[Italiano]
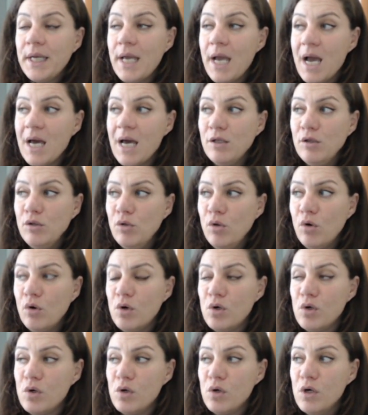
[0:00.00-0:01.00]
che
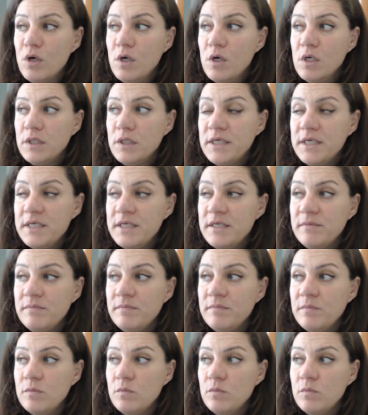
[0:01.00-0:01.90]
hanno dei,